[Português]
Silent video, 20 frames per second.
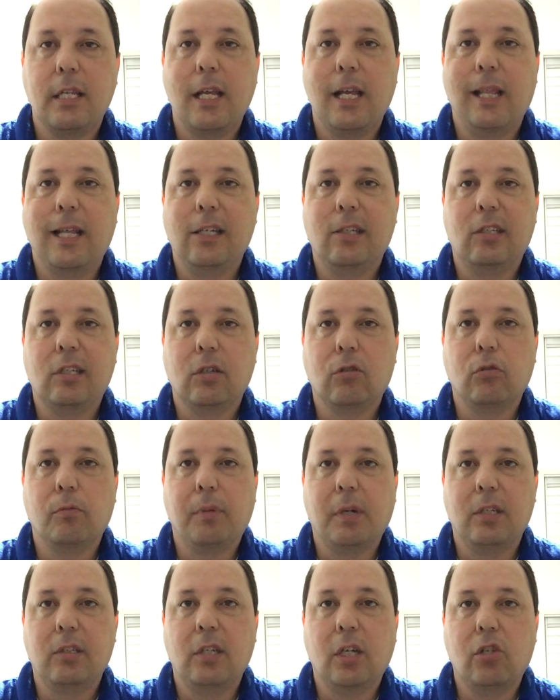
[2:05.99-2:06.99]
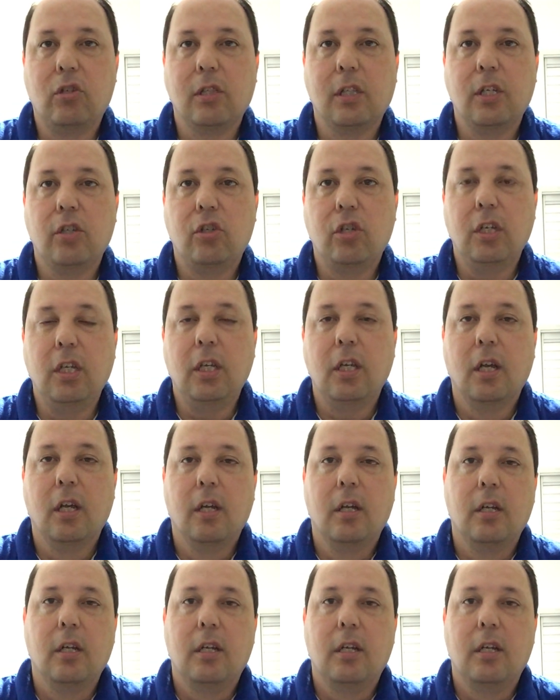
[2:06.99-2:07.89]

na eleição do presidente Landim